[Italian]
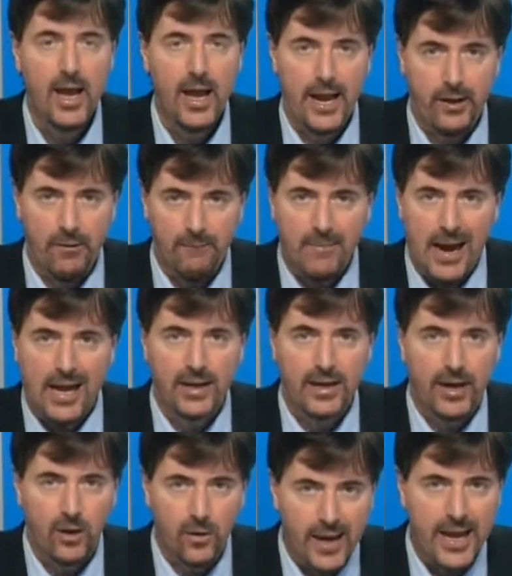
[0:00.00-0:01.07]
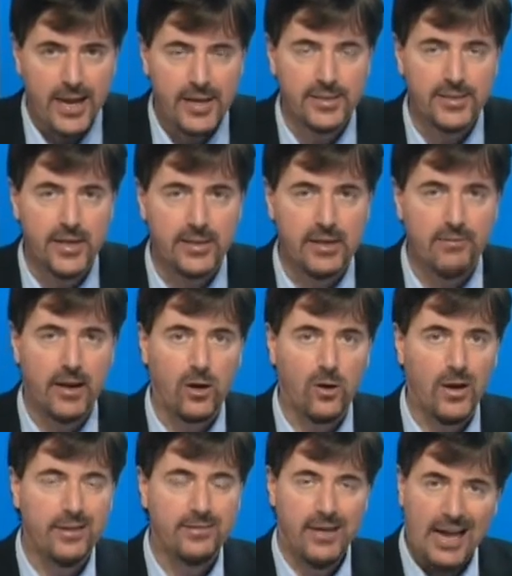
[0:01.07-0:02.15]
e non mancano le iniziative
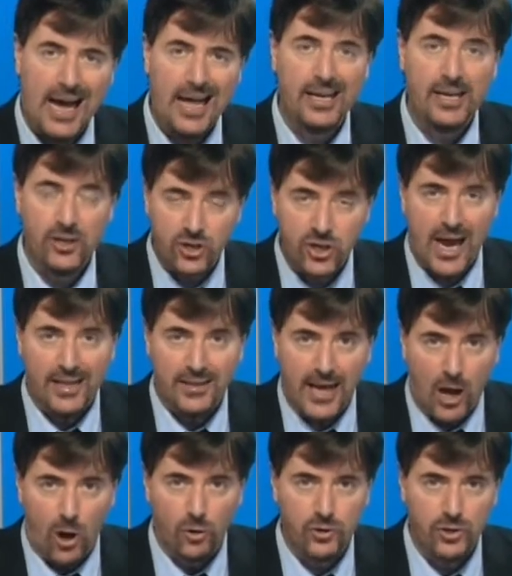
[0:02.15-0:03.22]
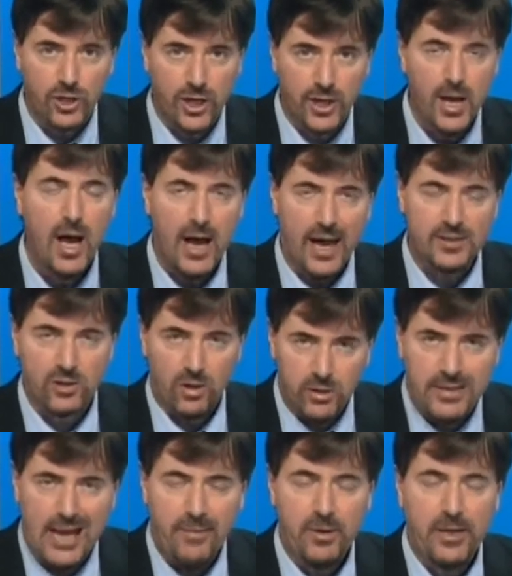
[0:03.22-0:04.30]
collaterali già da oggi.
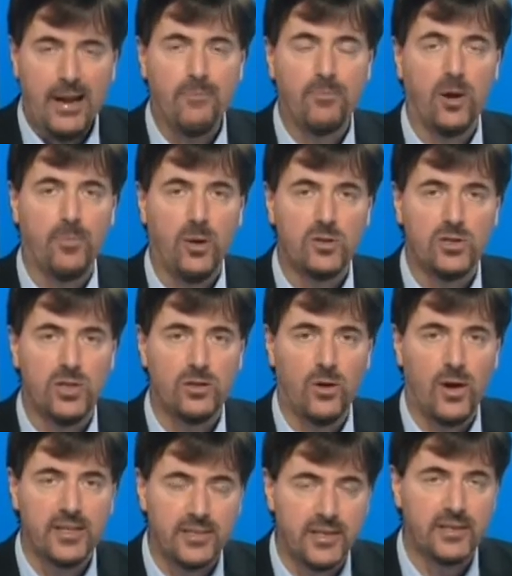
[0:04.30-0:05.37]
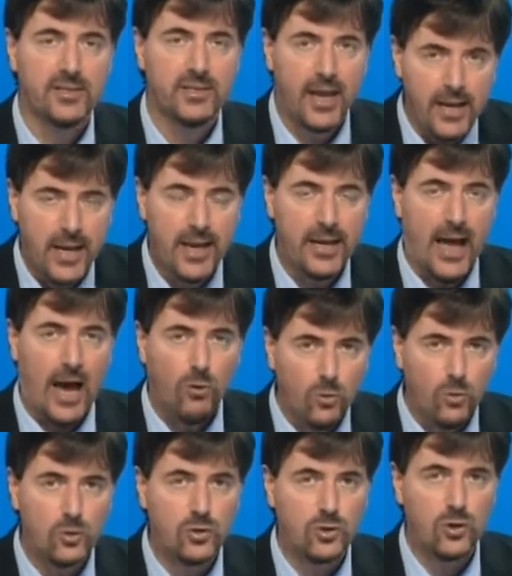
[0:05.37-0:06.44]
Ascoltiamo in proposito la stessa Lina
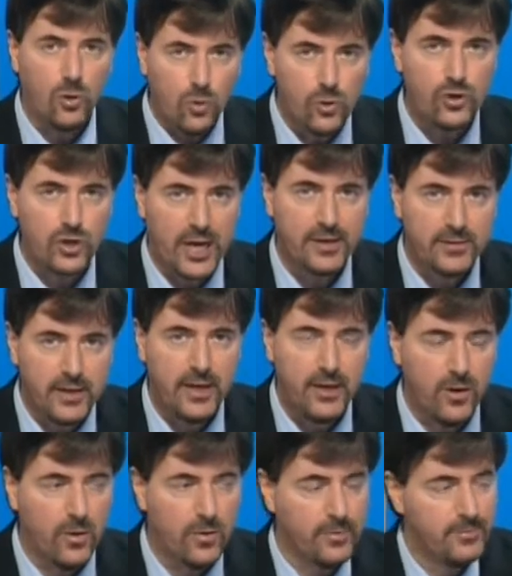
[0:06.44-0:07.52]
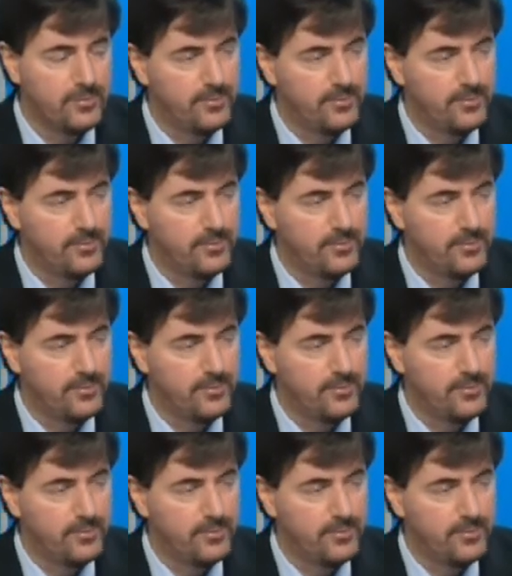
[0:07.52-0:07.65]
Urso Gucciardino.